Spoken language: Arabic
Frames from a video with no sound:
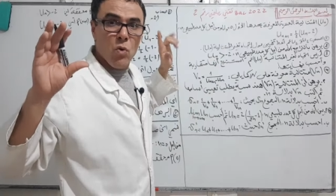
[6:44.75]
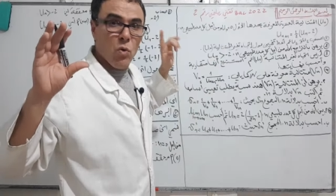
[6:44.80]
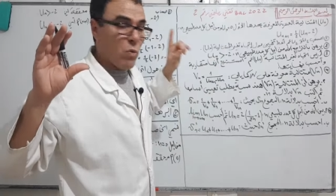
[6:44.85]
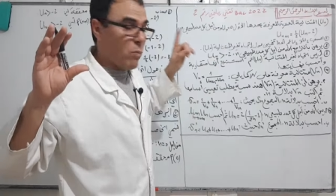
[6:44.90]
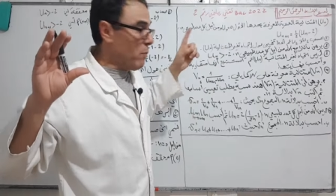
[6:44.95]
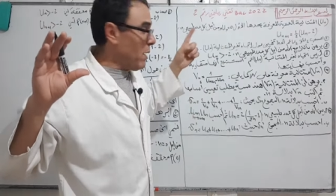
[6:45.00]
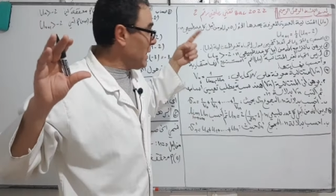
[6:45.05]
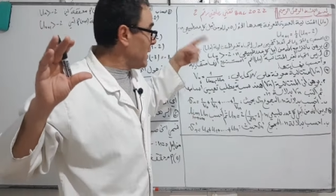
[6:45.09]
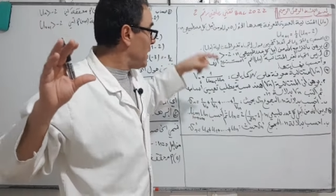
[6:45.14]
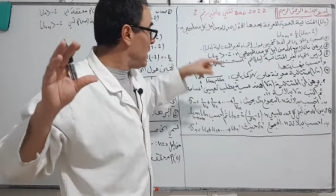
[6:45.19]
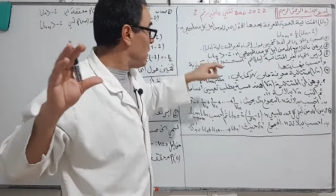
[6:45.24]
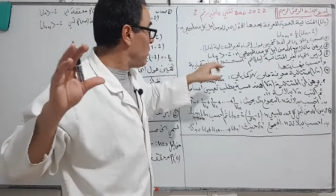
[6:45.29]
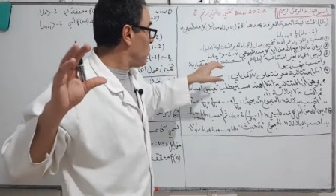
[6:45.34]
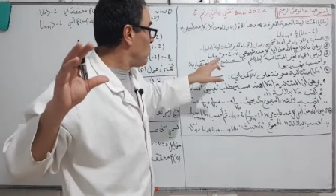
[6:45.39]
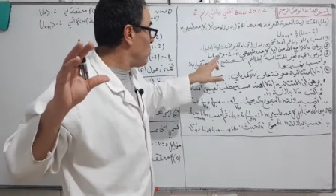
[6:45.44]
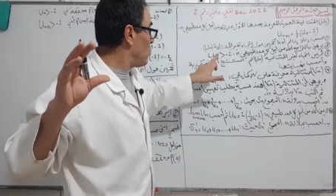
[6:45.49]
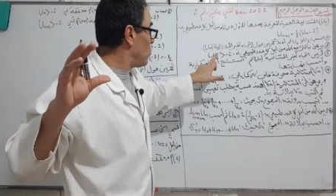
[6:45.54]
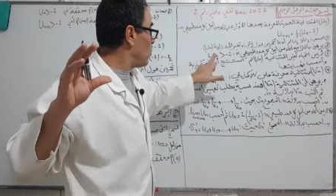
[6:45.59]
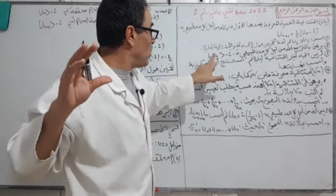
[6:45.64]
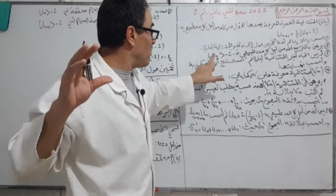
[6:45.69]
ومن بعد اللي
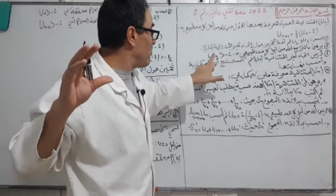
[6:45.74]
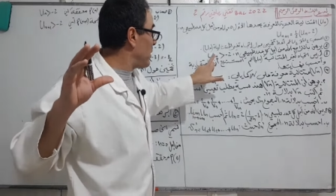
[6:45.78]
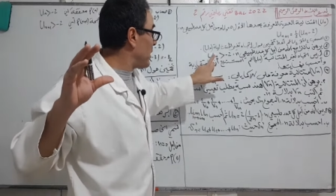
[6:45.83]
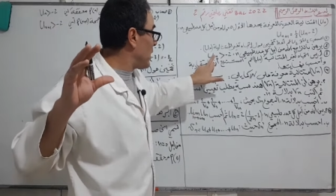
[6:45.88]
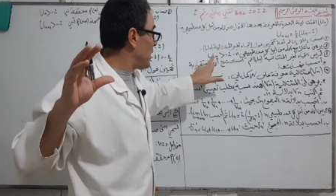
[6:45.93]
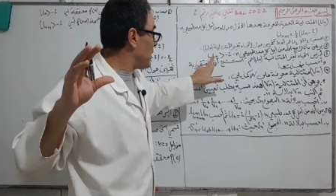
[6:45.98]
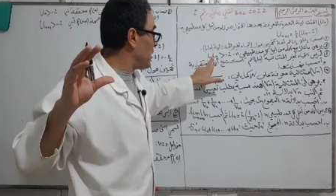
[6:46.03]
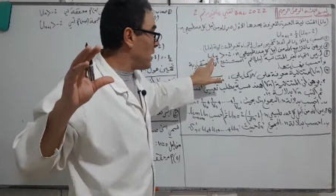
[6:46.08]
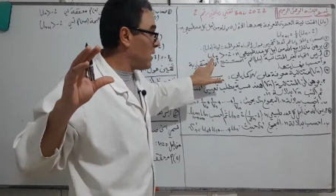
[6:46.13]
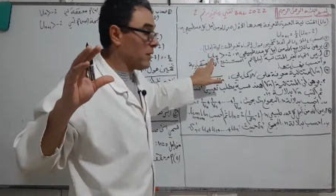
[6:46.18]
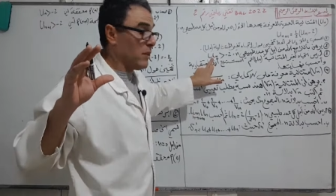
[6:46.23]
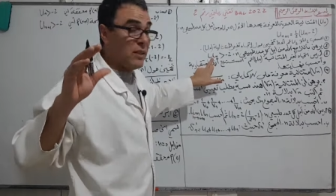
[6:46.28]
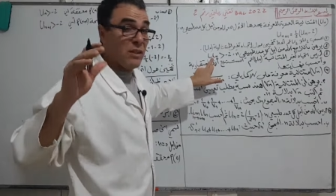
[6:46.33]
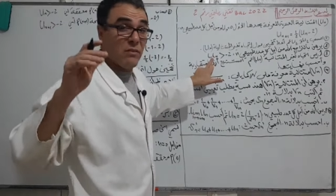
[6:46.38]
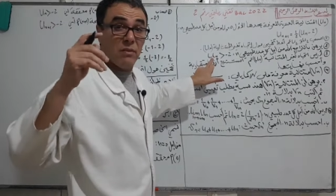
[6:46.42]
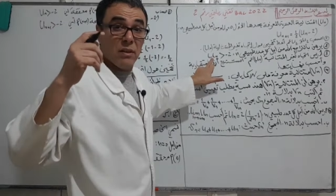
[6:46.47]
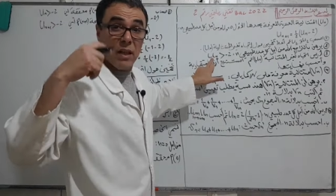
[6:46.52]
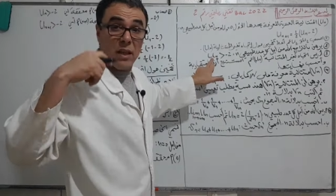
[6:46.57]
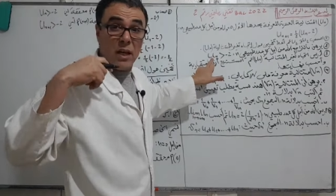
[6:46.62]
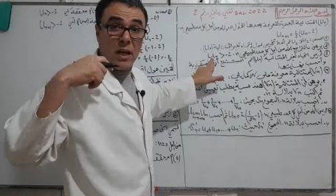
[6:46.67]
يقولوا لي برهنها
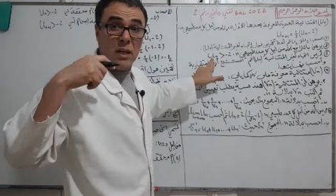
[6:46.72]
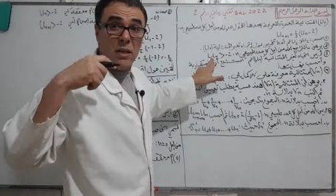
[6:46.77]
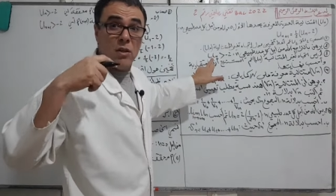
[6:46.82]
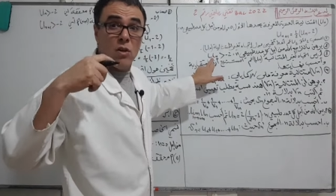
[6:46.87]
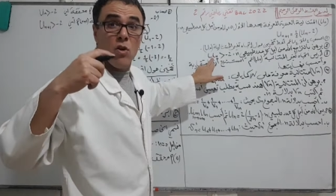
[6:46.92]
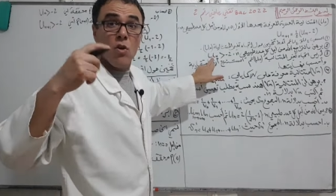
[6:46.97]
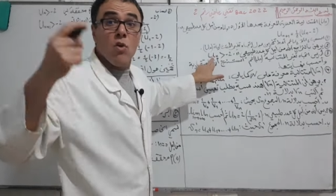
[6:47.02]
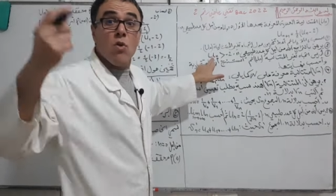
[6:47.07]
نفرضها